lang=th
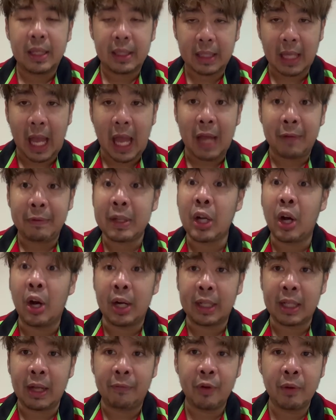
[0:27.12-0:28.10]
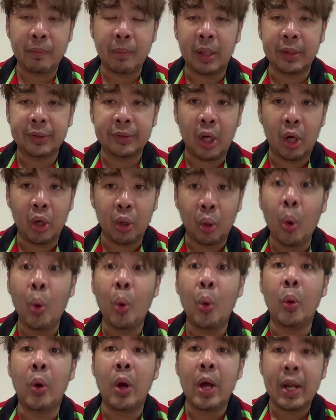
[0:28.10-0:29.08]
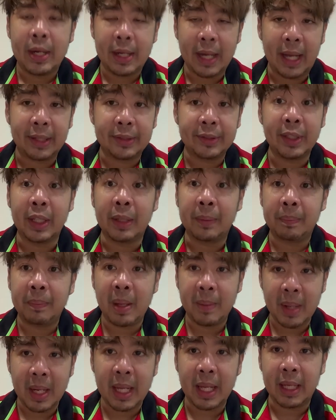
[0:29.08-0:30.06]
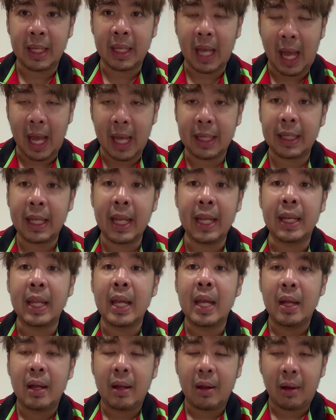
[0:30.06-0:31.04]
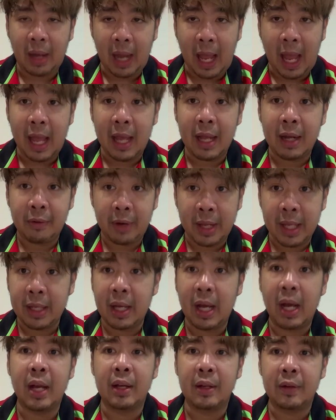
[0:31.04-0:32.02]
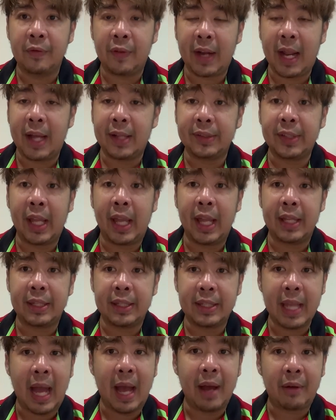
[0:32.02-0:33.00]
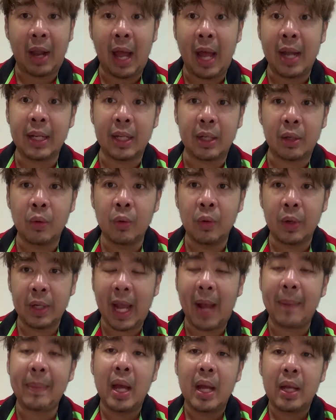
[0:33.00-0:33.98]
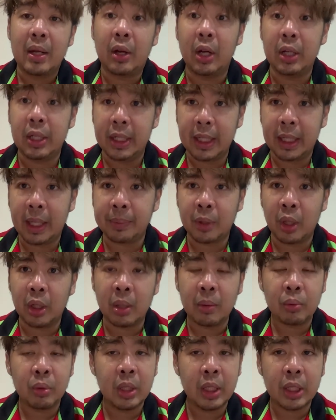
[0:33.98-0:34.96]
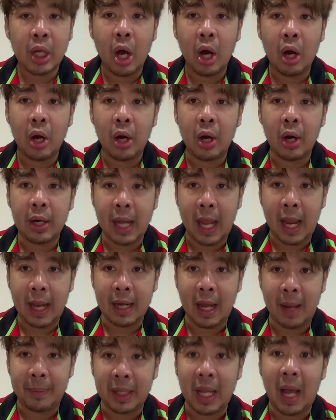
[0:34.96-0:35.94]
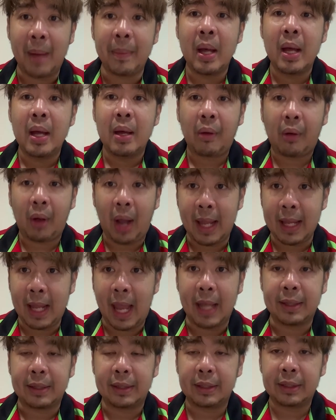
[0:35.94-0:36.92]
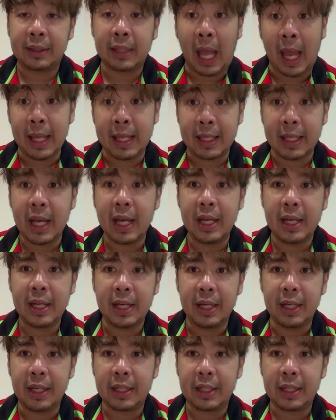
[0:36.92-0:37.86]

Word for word: การวิเคราะห์นะครับฟุตบอล2คู่ ในศึกพรีเมียร์ลีกอังกฤษและริกเอิงฝรั่งเศสอย่างละหนึ่งคู่ นะครับ ก่อนอื่นนะครับ ขอขอบคุณแล้วก็แนะนำนะครับรายแอดไทเกอร์